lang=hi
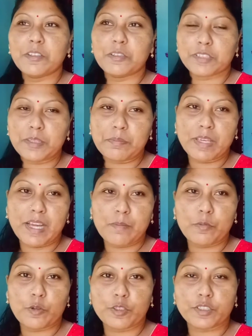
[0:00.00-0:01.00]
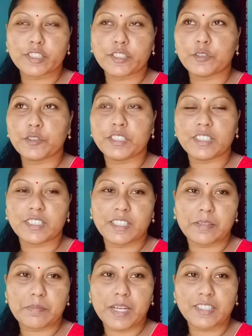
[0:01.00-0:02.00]
जो कि मैं आप लोगों से दो तीन
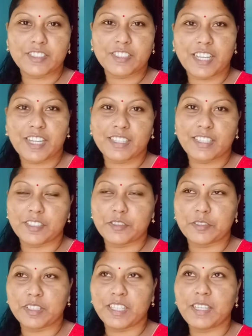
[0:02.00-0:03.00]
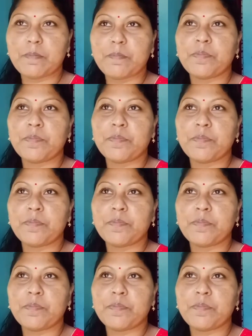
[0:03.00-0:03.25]
दिन बाद शेयर करूँगी